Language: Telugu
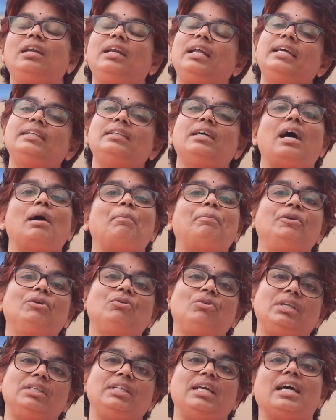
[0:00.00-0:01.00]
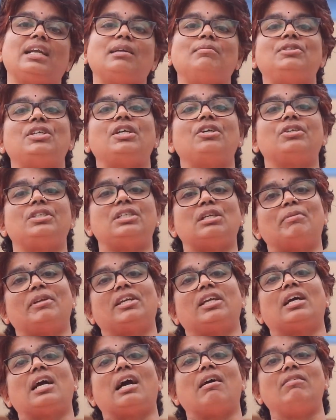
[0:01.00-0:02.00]
లేదా అప్పుడు కూడా ధ్యానం చేయొచ్చా
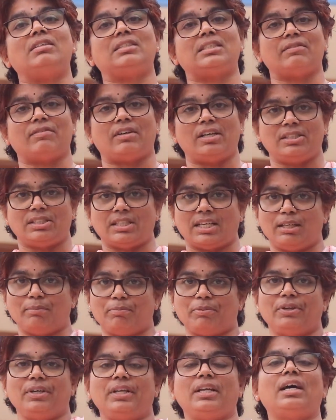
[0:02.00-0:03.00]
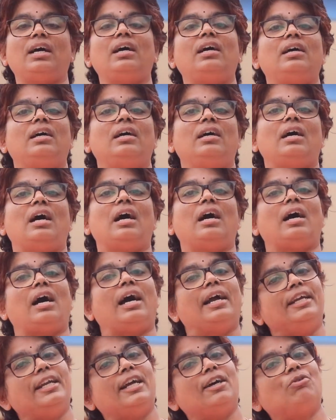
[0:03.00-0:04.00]
మనకి కావలసిన వాళ్ళు చనిపోయినా
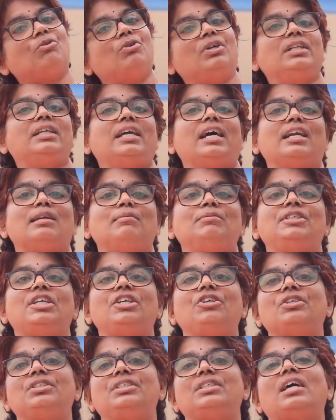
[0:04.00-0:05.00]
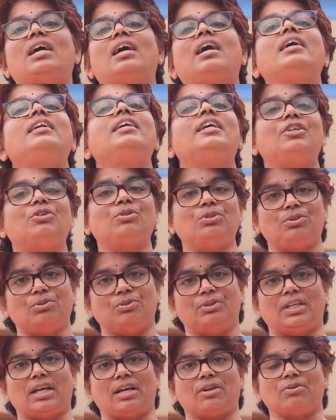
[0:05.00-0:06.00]
అయినా కూడా ధ్యానం చేయొచ్చా అని అడుగుతూ
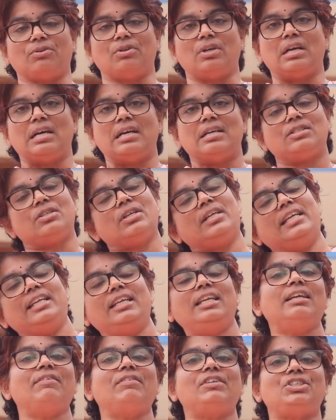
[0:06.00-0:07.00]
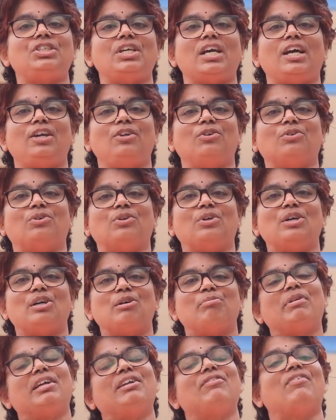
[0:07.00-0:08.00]
ఉంటారు సో ఇన్ని విషయాలు
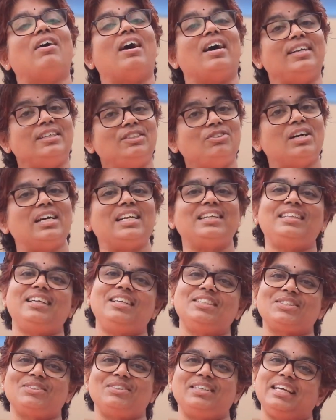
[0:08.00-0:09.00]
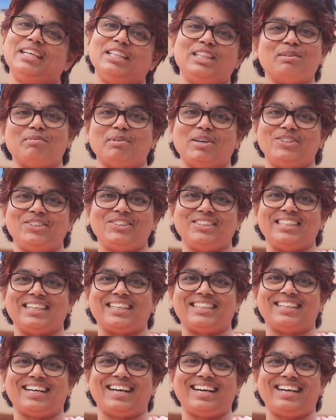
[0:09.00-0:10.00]
మనం వారి ద్వారా తెలుసుకుంటే ఎంత బాగుంటుంది
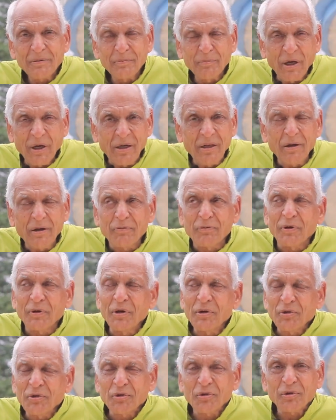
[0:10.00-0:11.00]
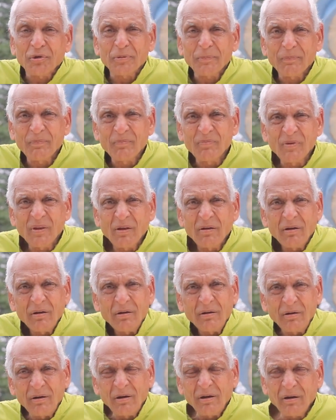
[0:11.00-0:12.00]
కదా మై డియర్ ఫ్రెండ్స్
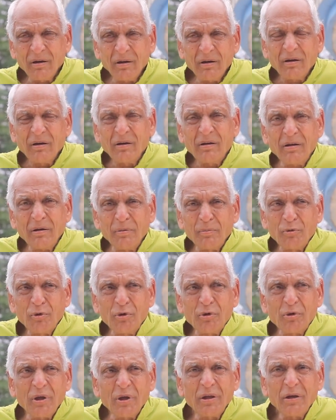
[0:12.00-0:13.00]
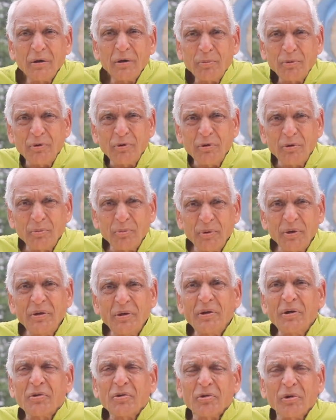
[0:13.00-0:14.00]
అంటే ముట్టయినప్పుడు
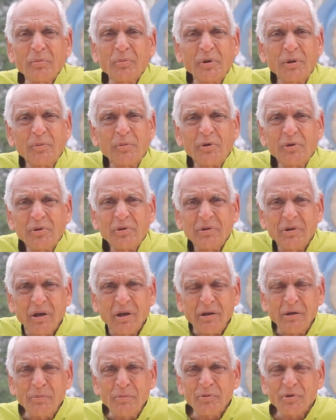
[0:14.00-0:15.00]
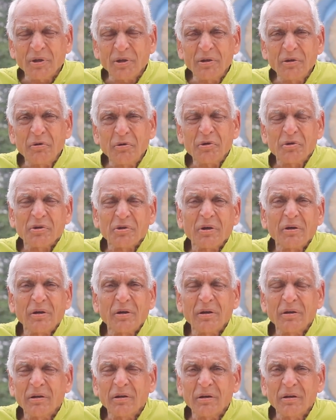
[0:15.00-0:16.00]
పీరియడ్ సమయంలో ధ్యానం చేయవచ్చా
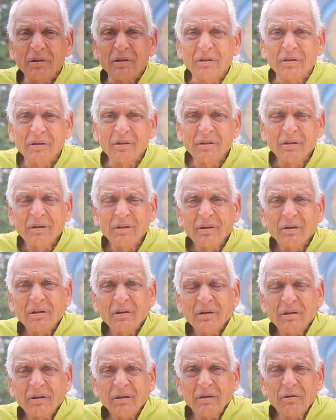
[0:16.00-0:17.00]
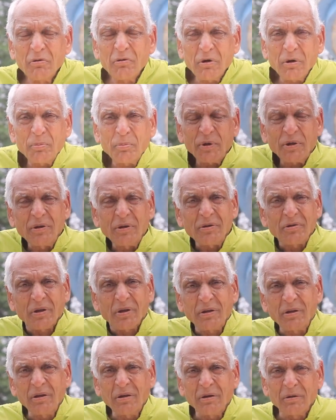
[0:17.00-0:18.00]
లేదా అని ఇది ఒక పెద్ద
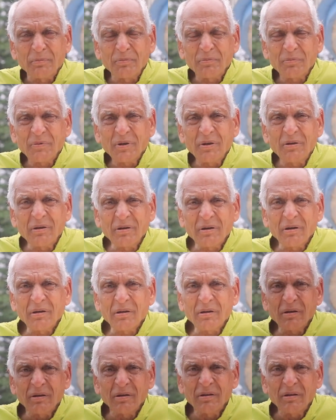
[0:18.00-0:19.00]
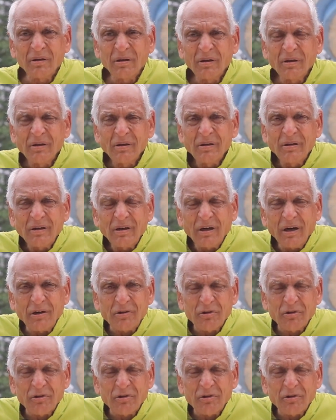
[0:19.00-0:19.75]
సందేహం ఎందుకంటే ఆ